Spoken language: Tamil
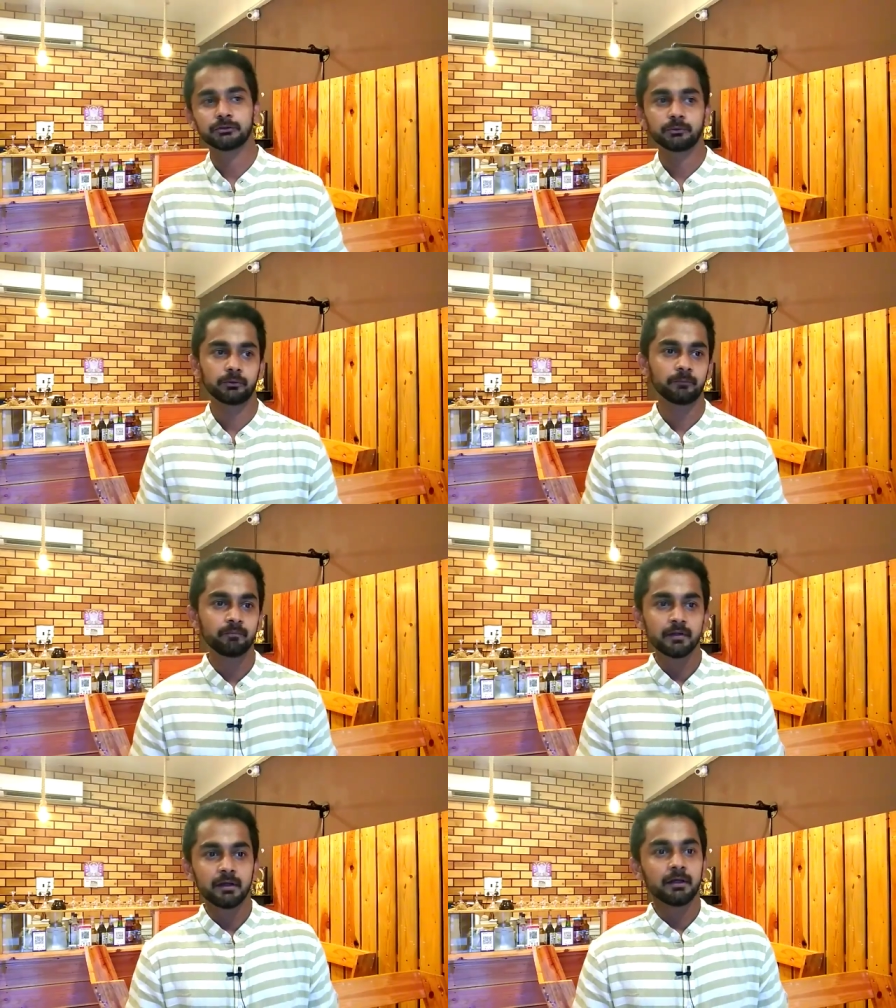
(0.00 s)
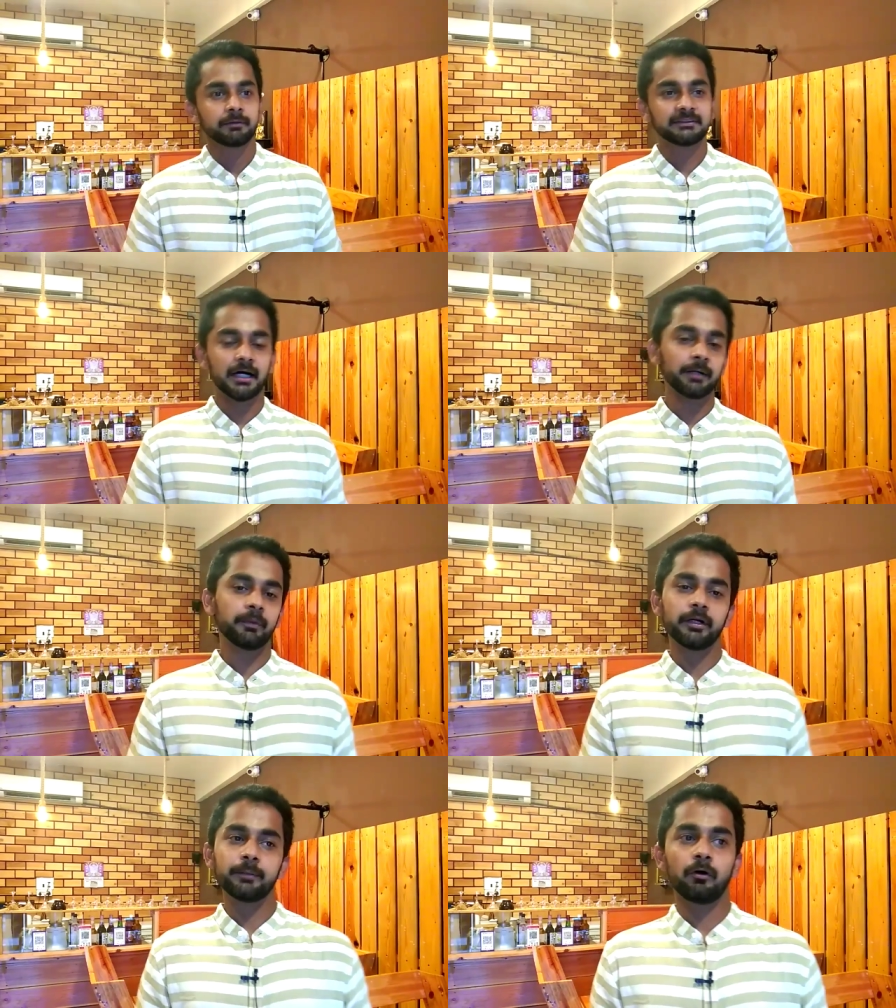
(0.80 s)
ஸோ ஸ்டார்ட்
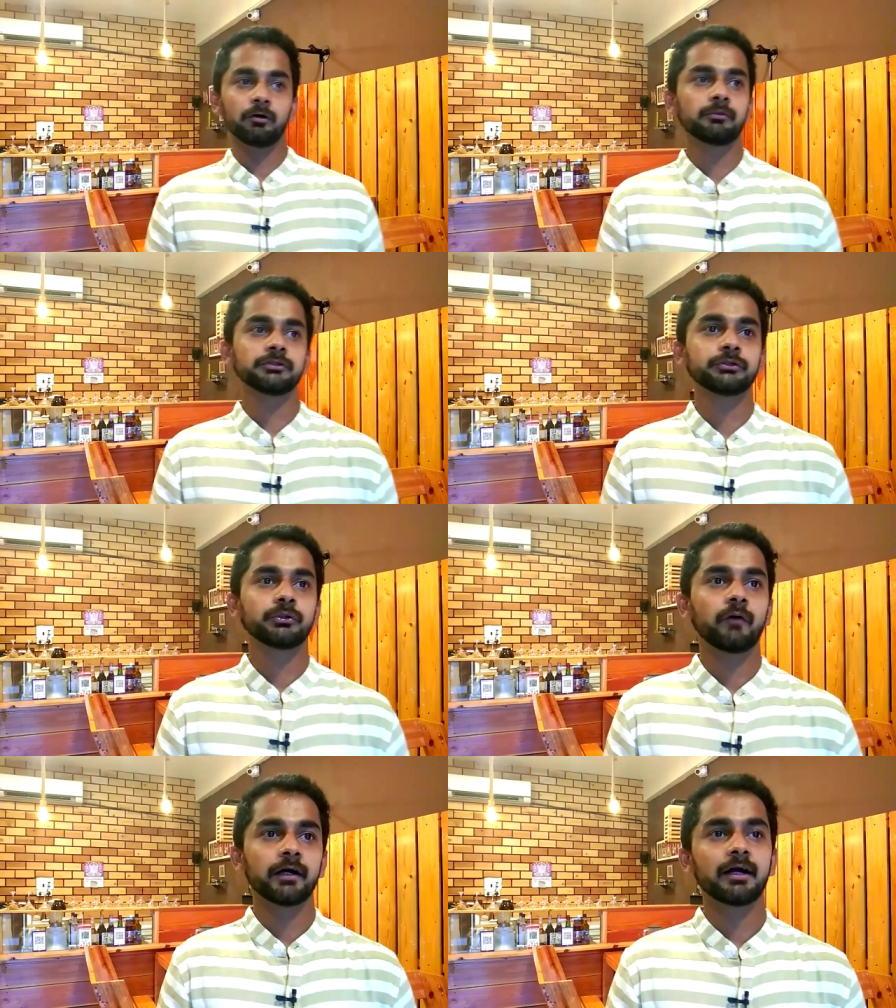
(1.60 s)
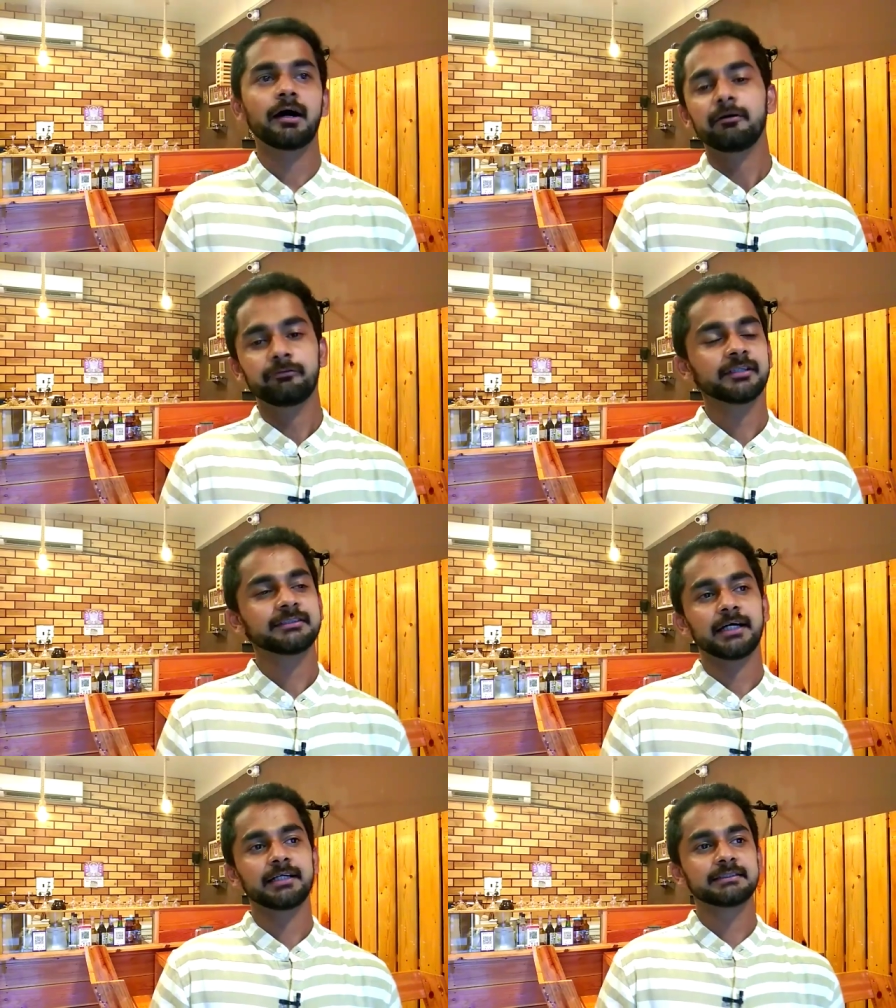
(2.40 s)
பண்ணி இப்போ ஆல்மோஸ்ட் ஒரு ஒன் அண்ட் ஹாஃப்
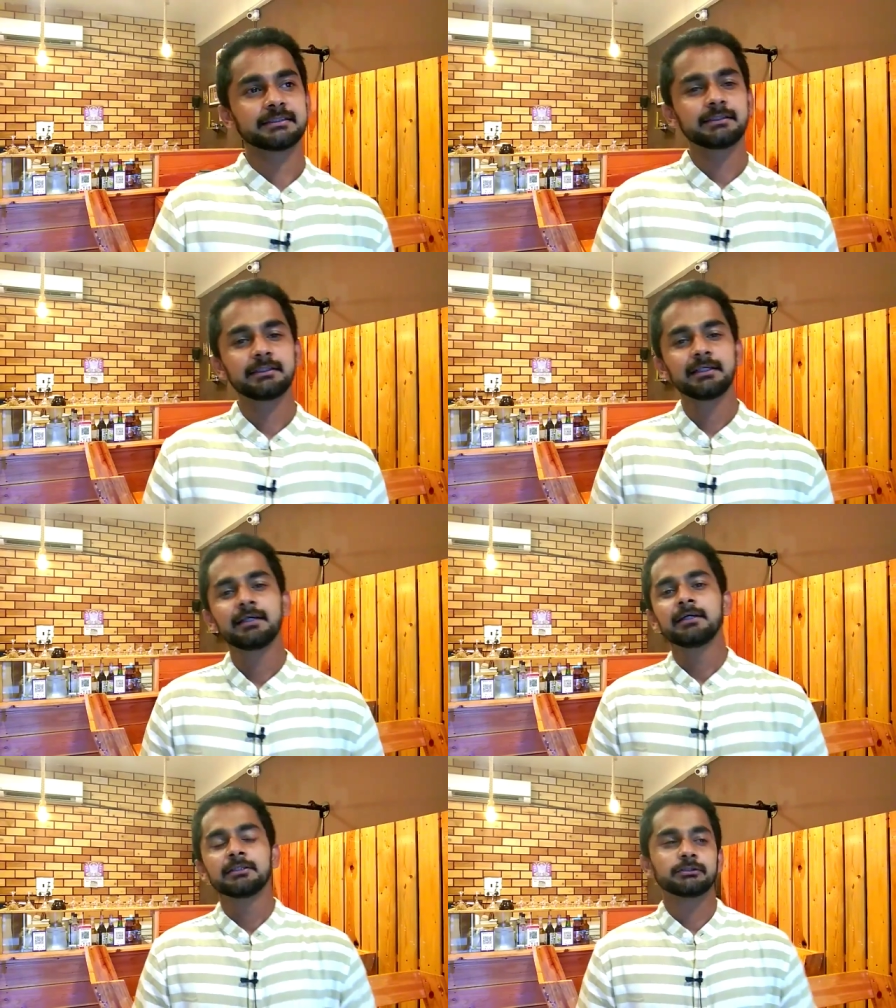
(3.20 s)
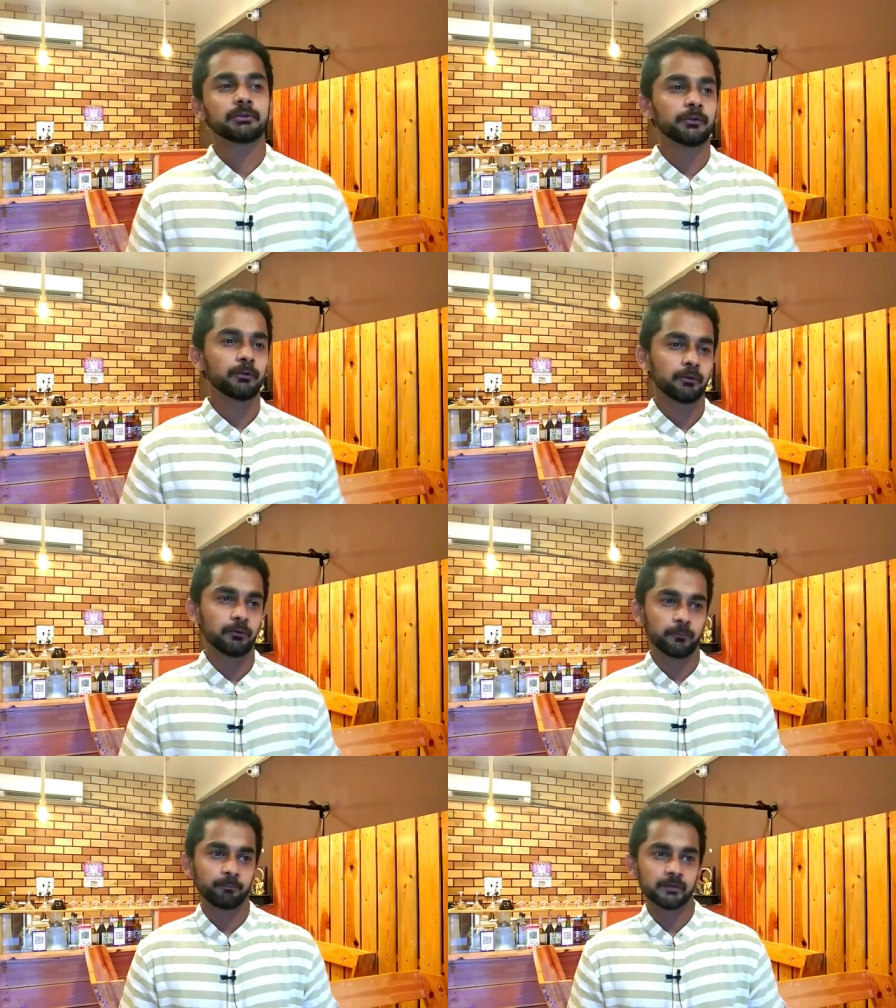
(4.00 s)
இயர்ஸ் ஆயிடுச்சு ஸோ
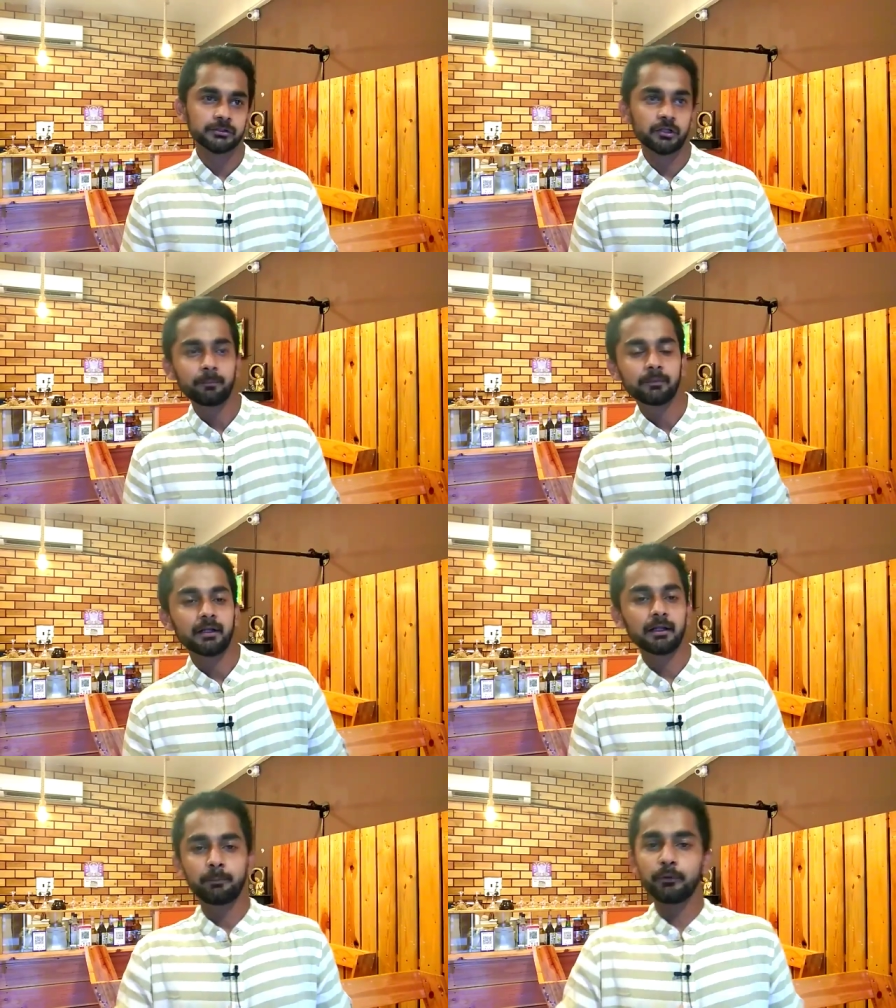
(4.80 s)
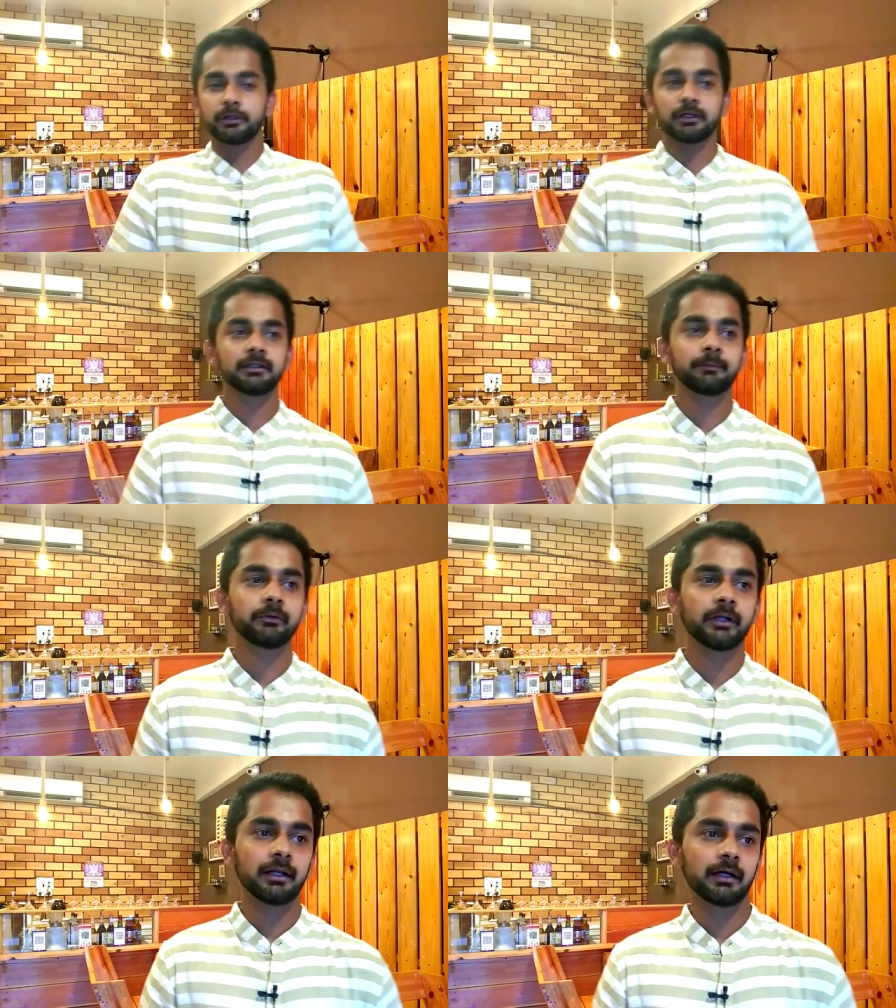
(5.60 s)
ஷாப் நல்லா போயிட்டுருக்குது
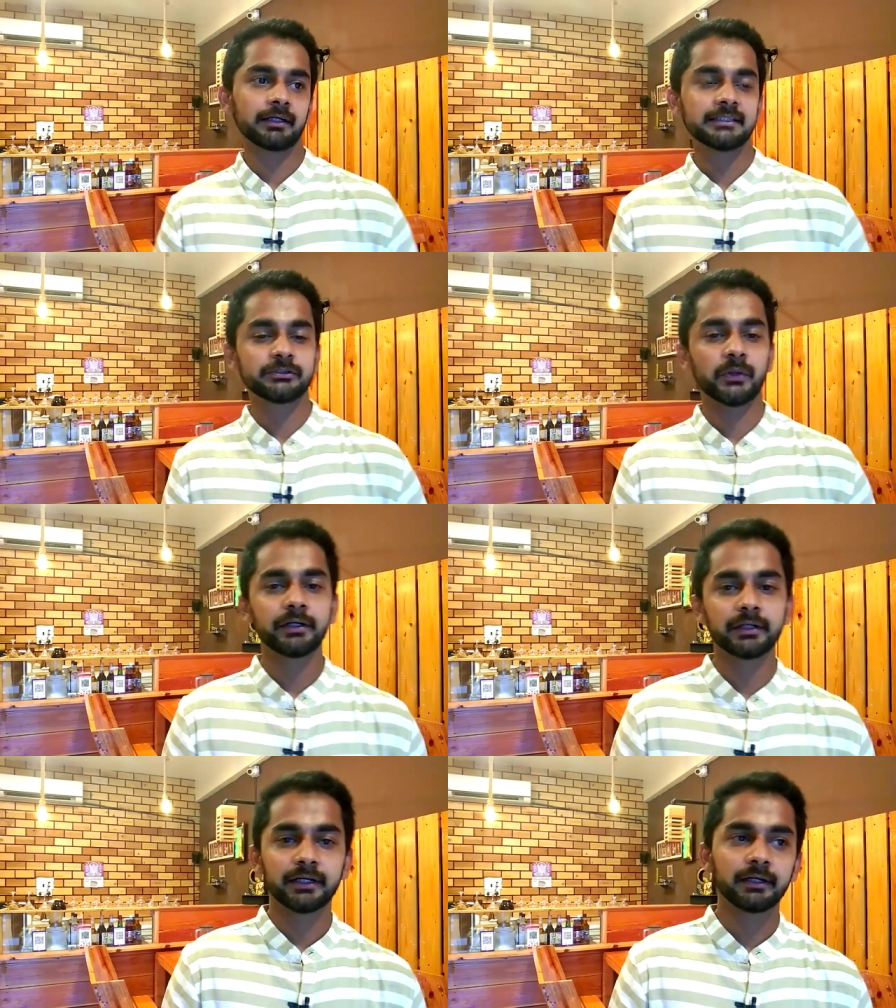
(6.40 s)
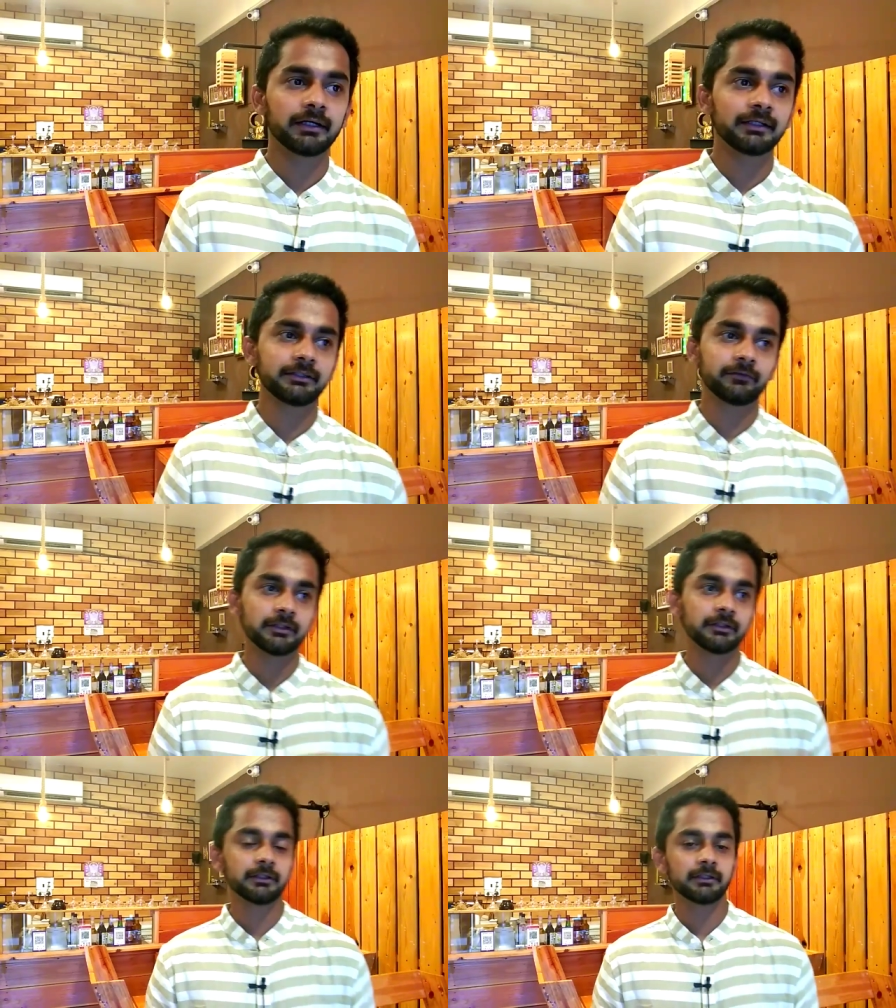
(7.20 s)
இப்போ நல்லா ரீச் ஆகிட்டுருக்கு ஏன்னா இது
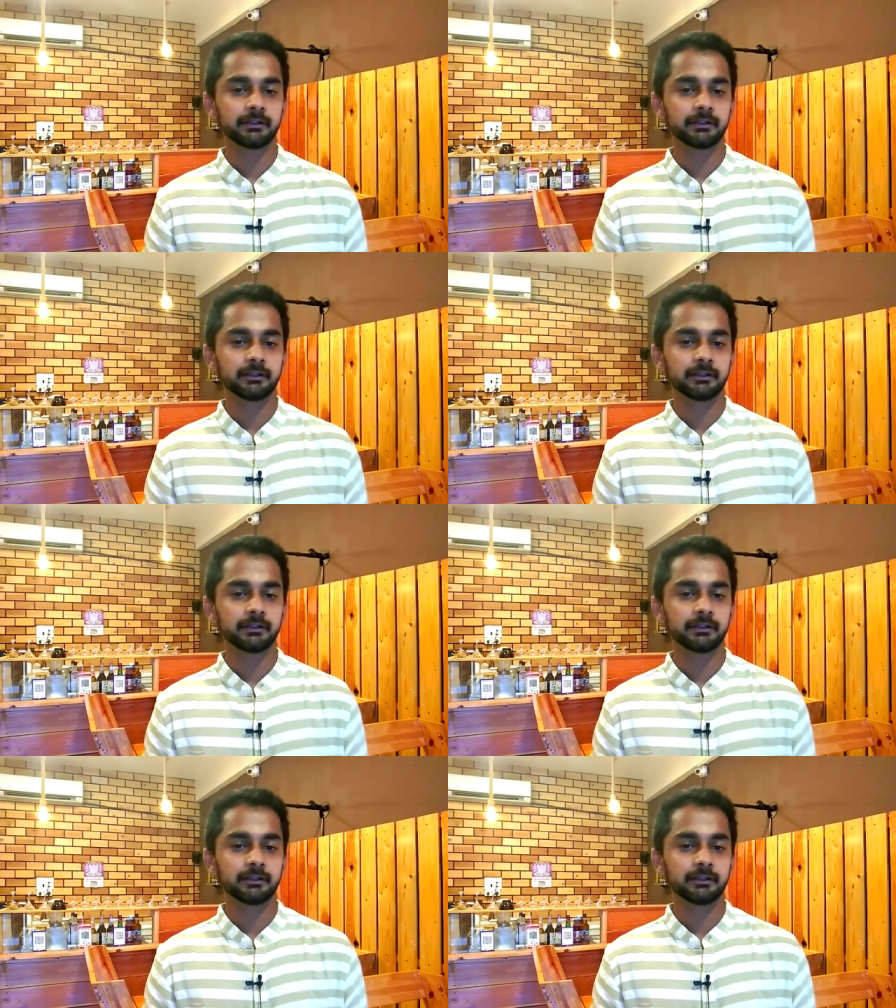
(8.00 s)
வந்து